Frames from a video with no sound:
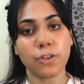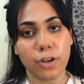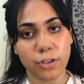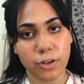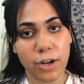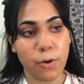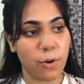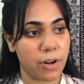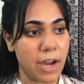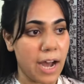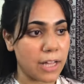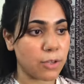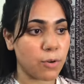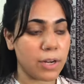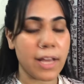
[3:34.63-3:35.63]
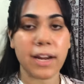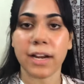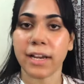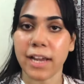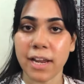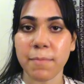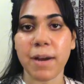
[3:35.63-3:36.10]
थोड़ा थोड़ा हो, हाथ होला
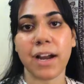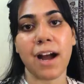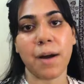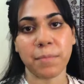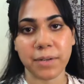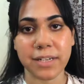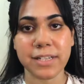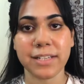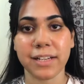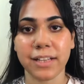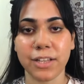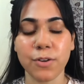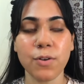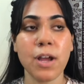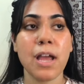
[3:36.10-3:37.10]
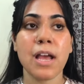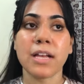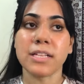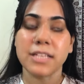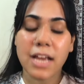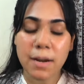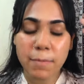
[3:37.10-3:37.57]
रख के ही मैं काम कर सकती हूँ
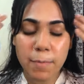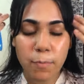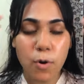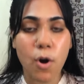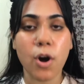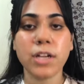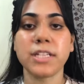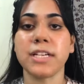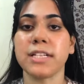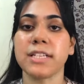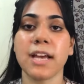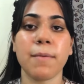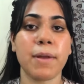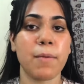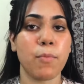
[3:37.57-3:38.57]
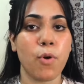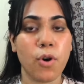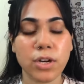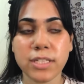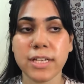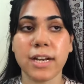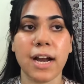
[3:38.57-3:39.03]
जहन में बहुत चीज़ें हैं मैंने
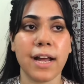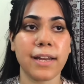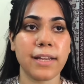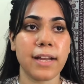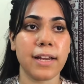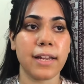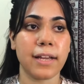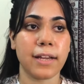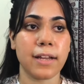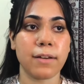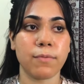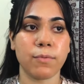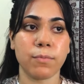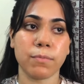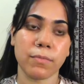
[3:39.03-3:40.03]
बहुत सिखानी है लेकिन